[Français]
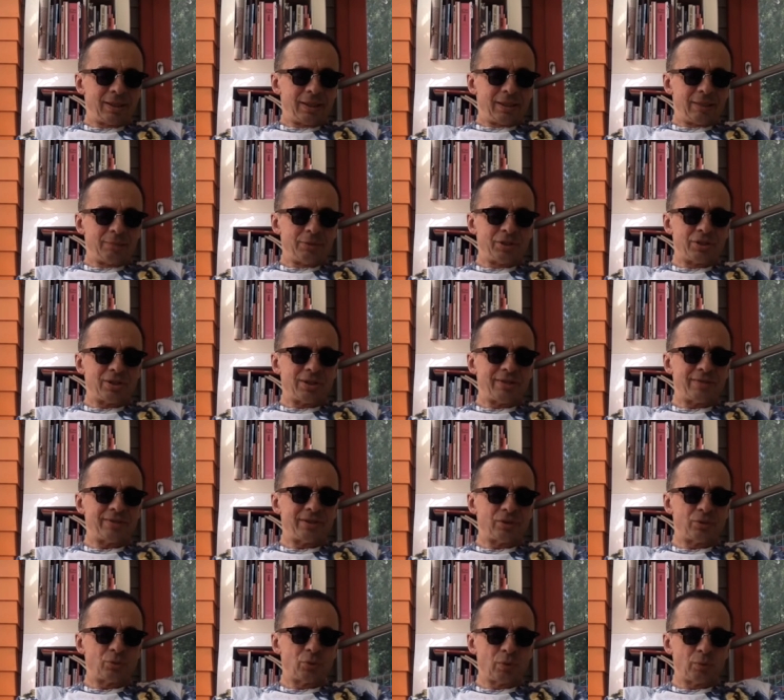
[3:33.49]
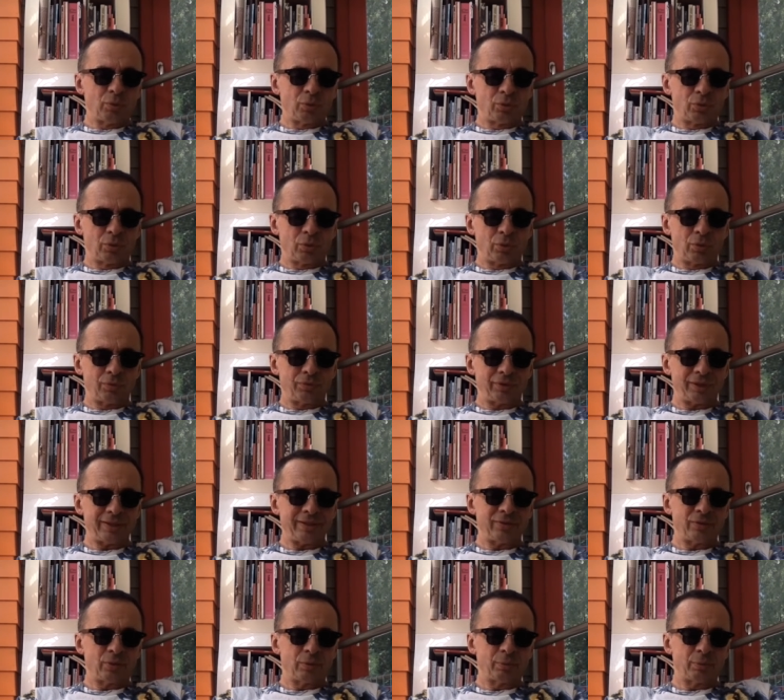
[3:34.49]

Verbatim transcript: Michel s'est tué en moto, Fred est en